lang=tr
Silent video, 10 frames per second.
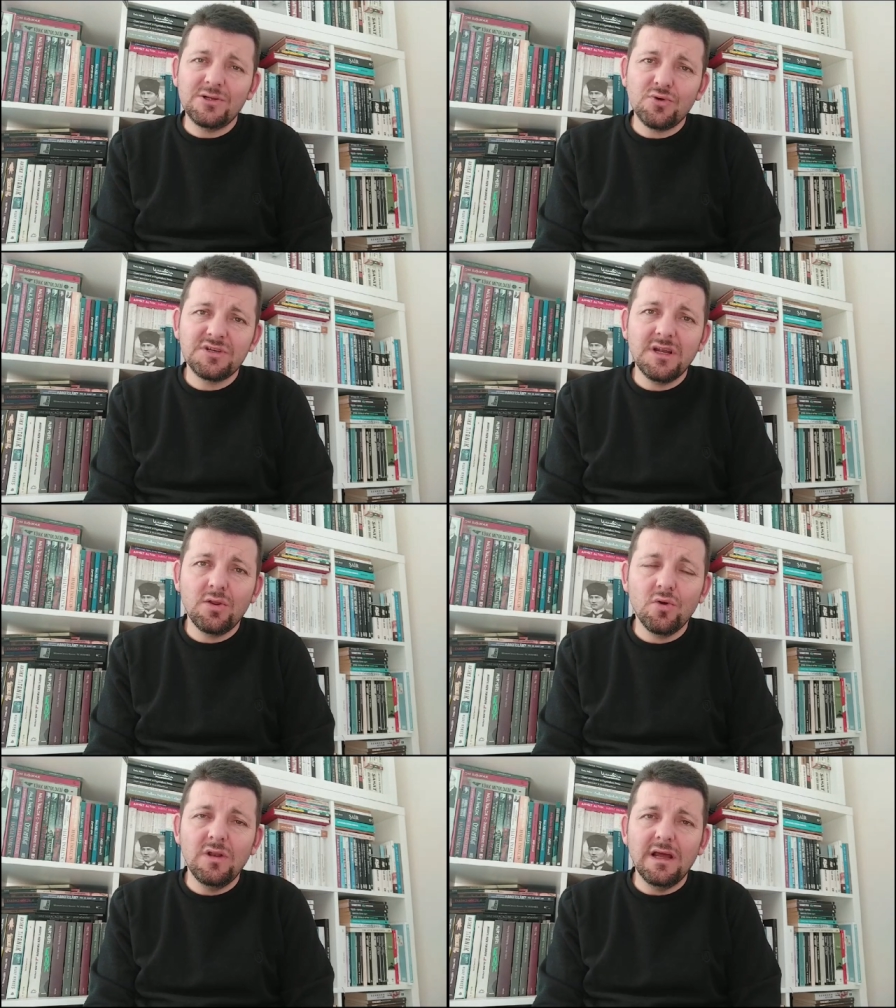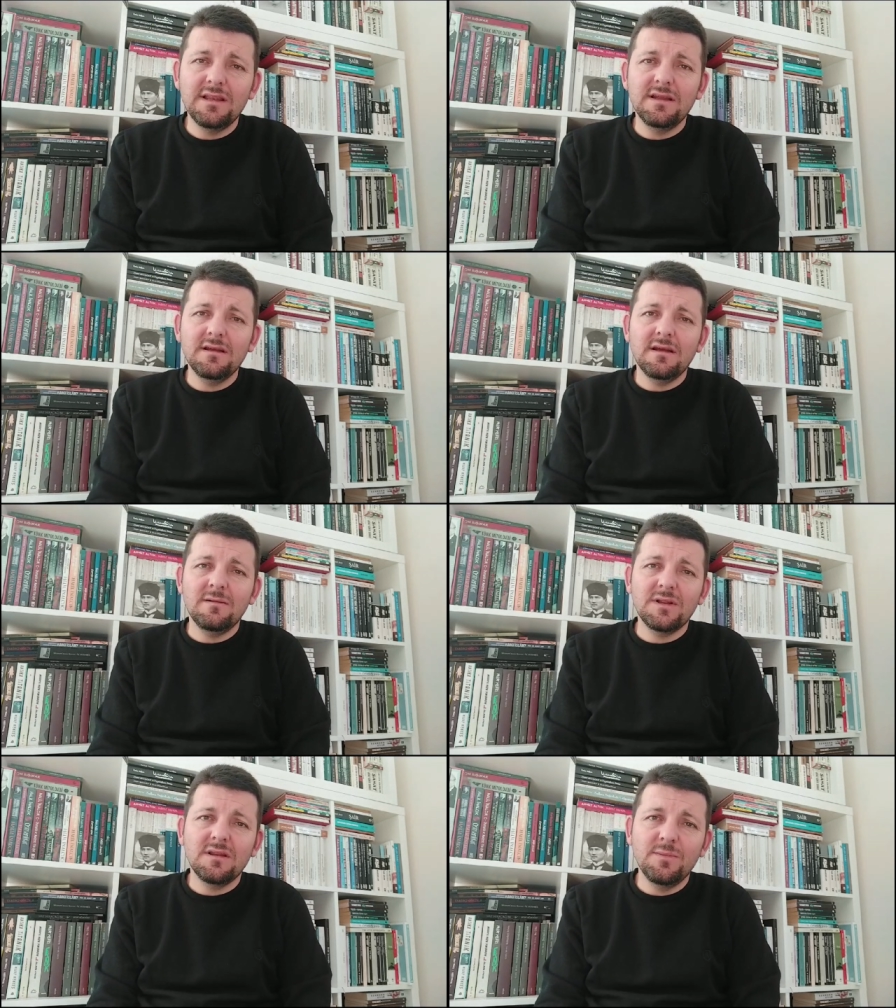pek çok şey söylendi.
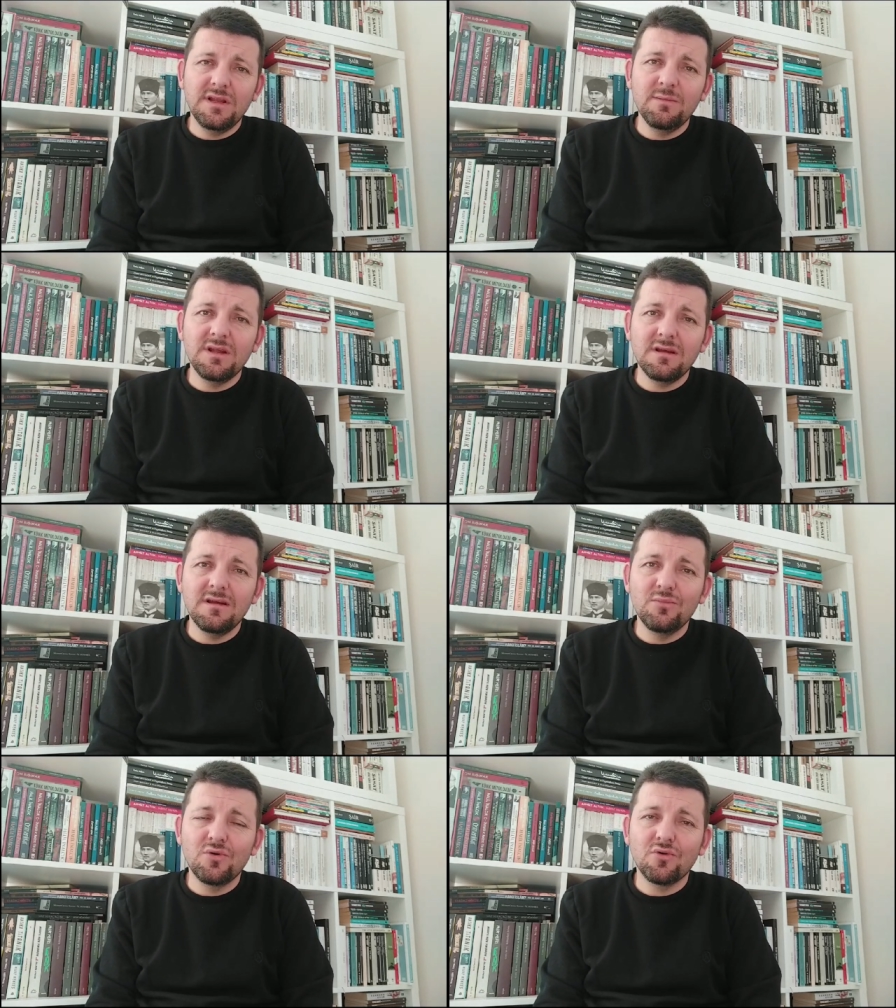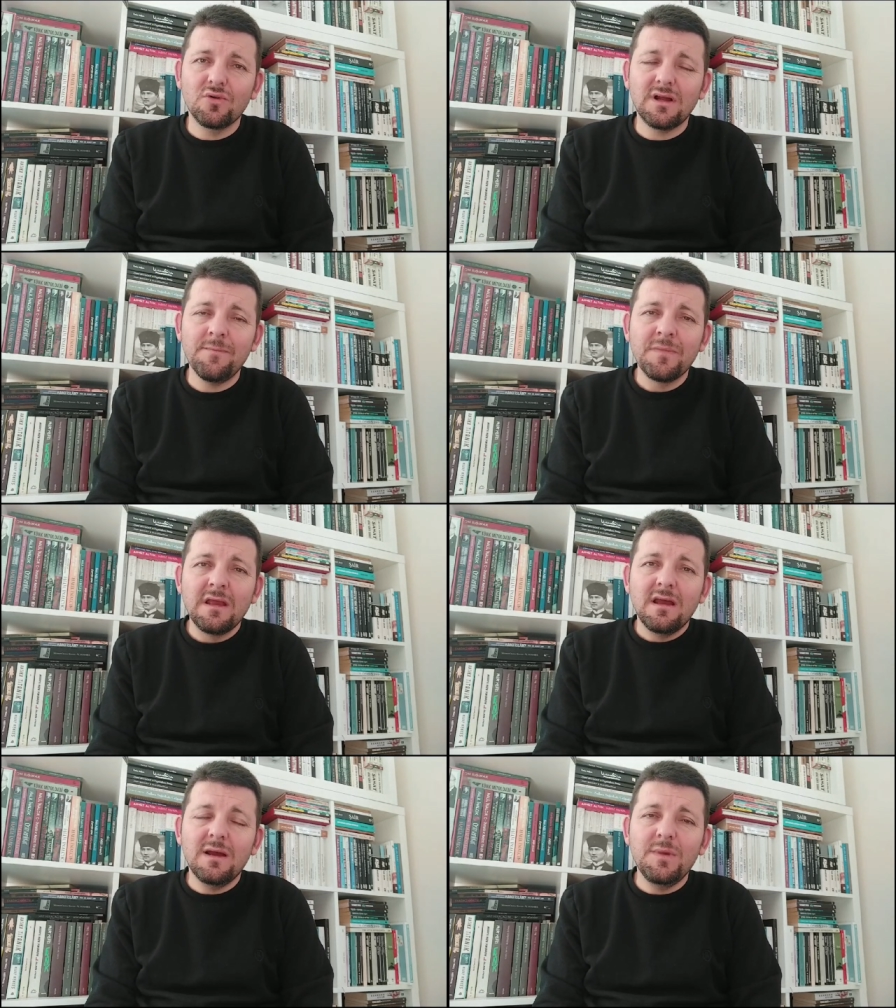Elbette benim de e, bu
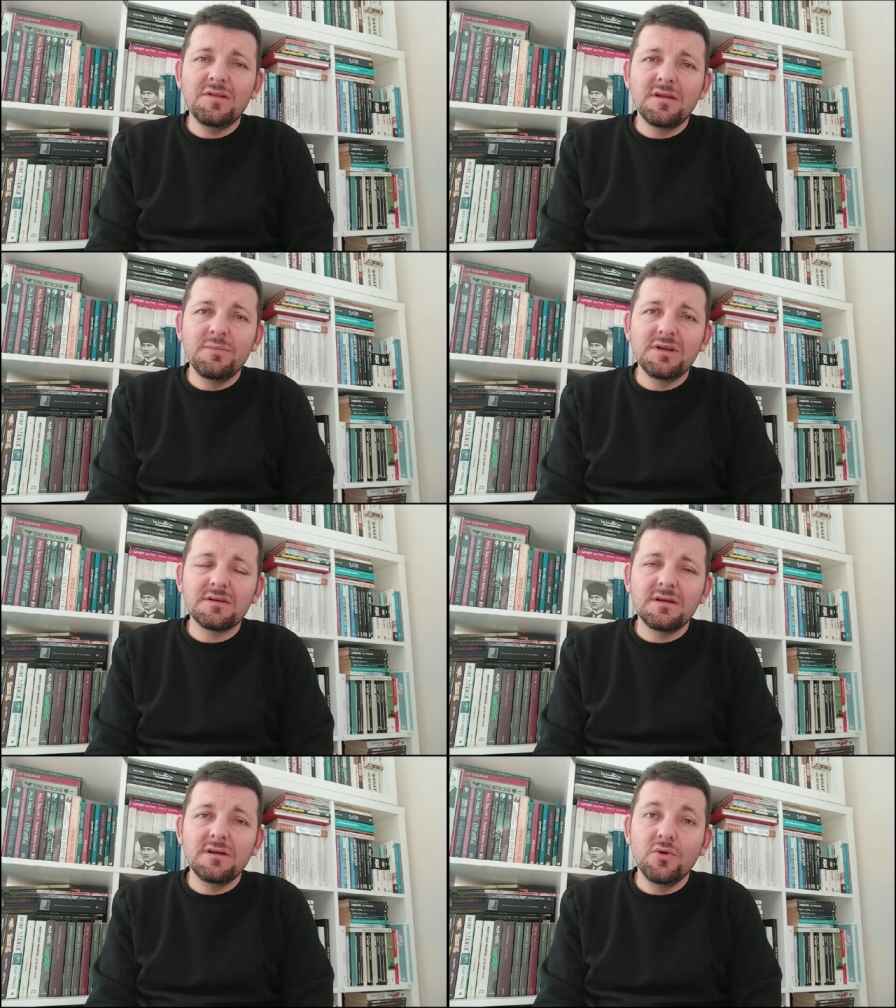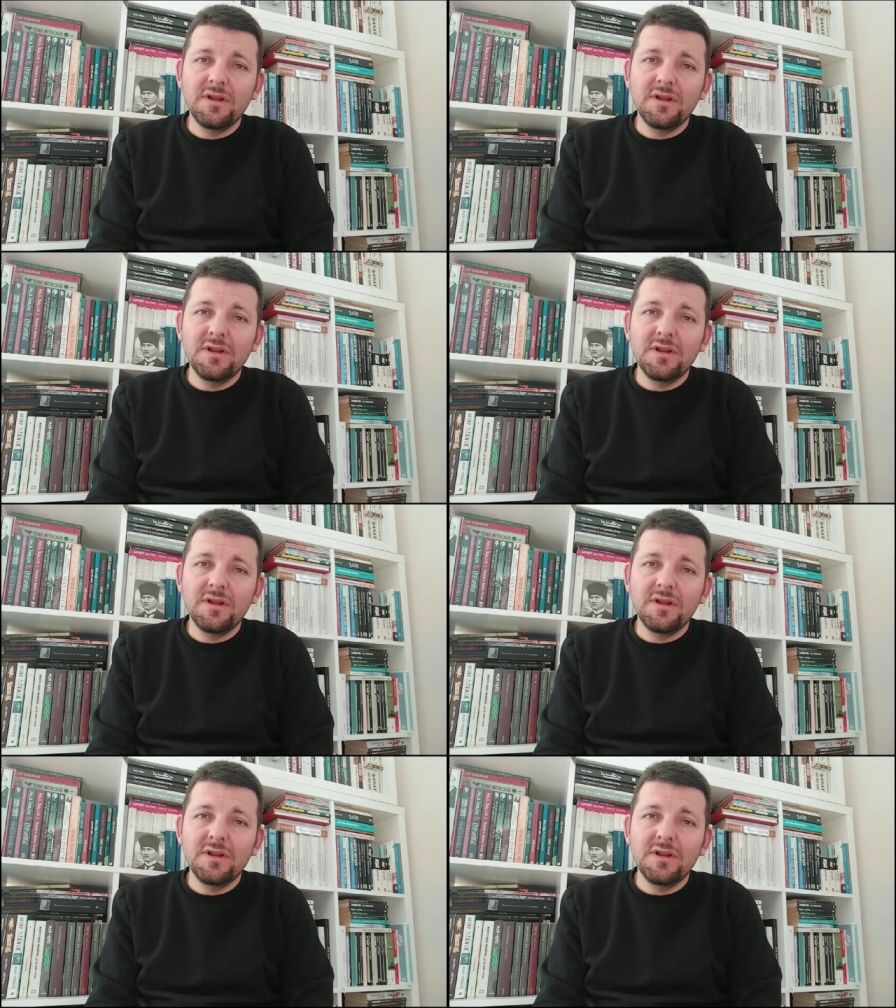konuda hem eski bir e,